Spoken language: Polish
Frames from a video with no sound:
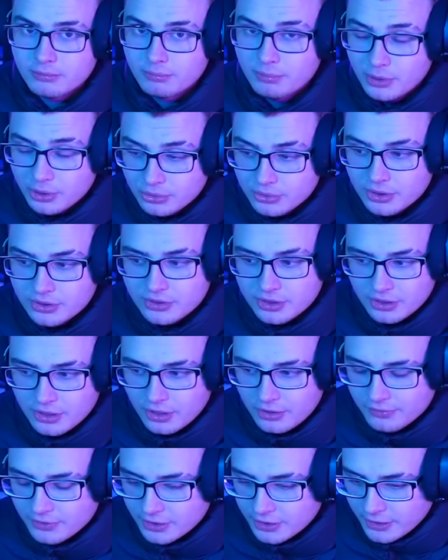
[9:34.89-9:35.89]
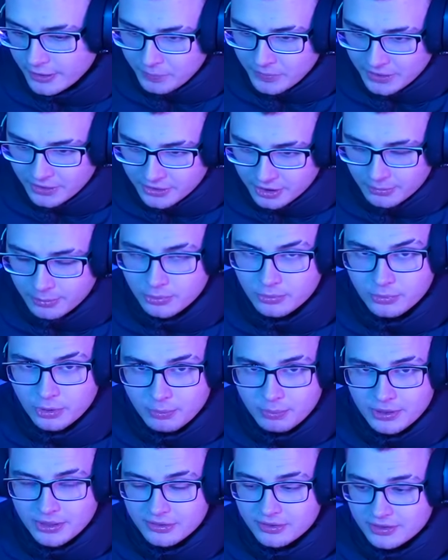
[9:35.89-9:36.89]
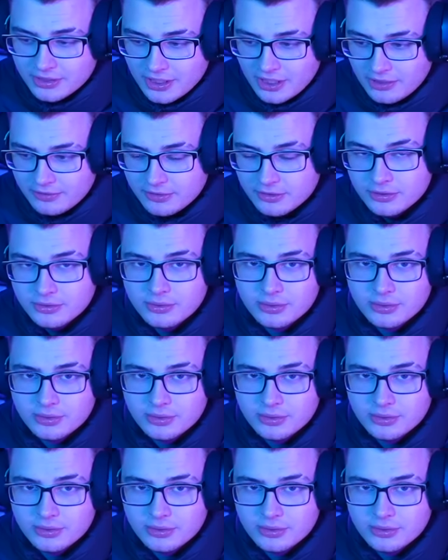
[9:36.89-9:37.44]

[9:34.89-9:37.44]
Był dotykowy i to był mój pierwszy telefon,